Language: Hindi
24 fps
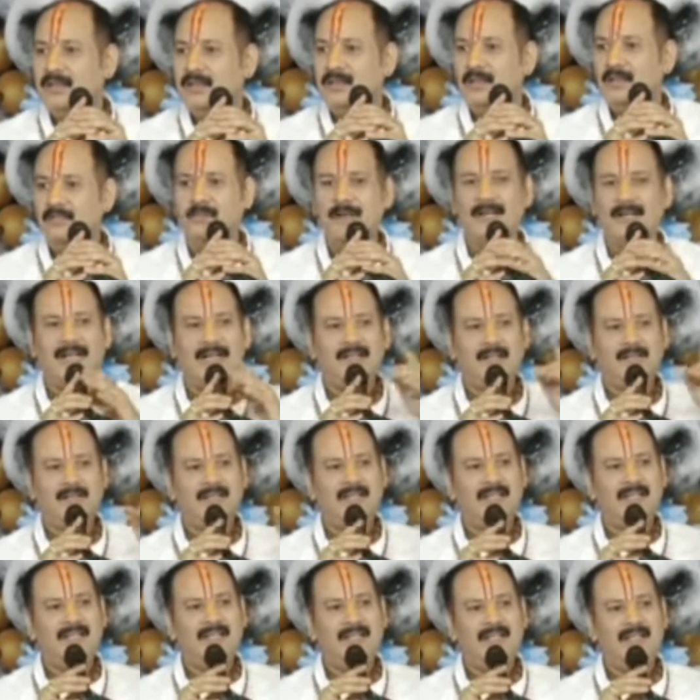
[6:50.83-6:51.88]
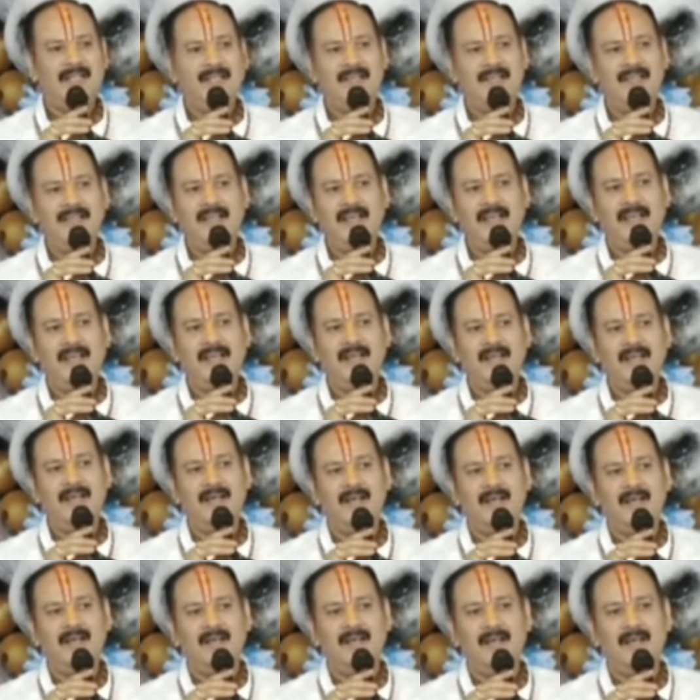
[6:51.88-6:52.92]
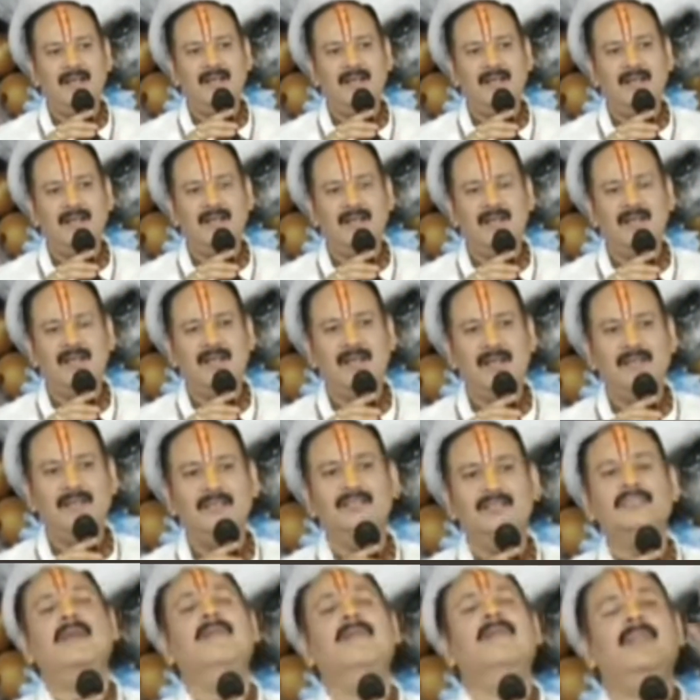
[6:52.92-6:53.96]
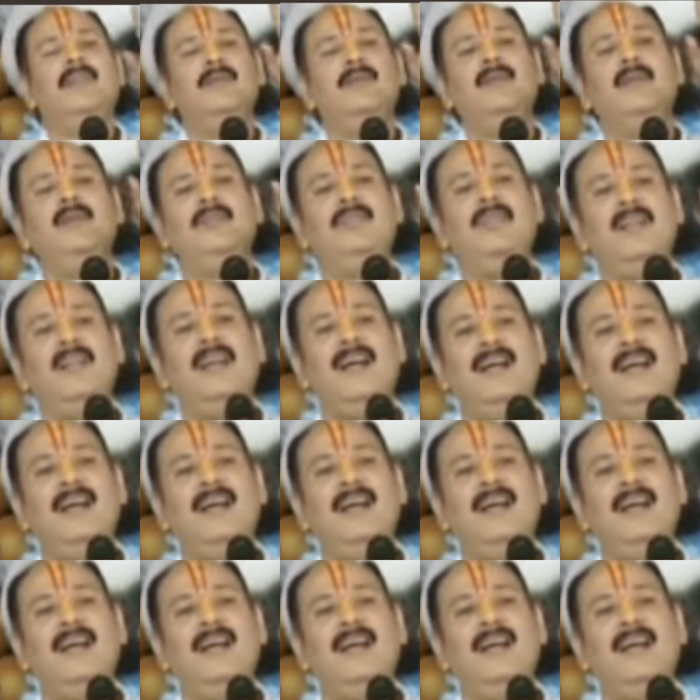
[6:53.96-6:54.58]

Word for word: मकान बनाने के लिए जम के बोलो जरा